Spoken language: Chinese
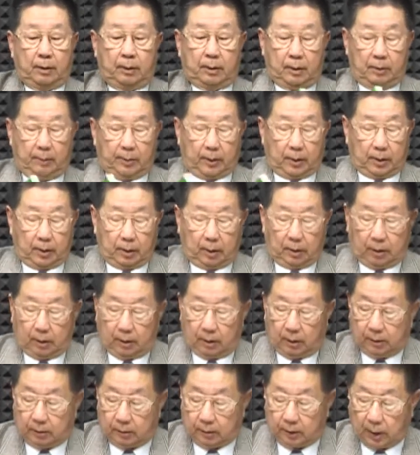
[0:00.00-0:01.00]
那么
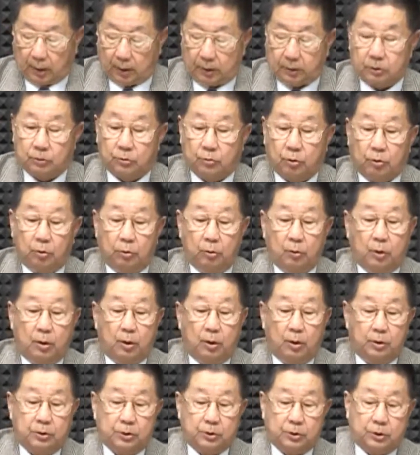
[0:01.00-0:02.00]
它是从
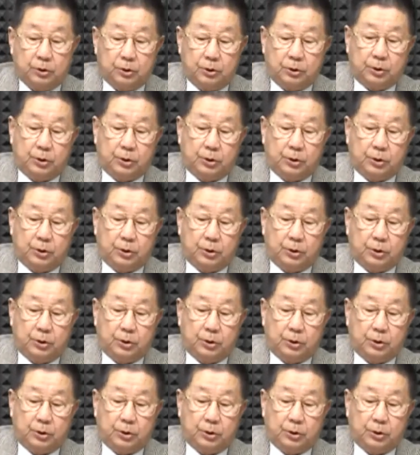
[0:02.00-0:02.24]
十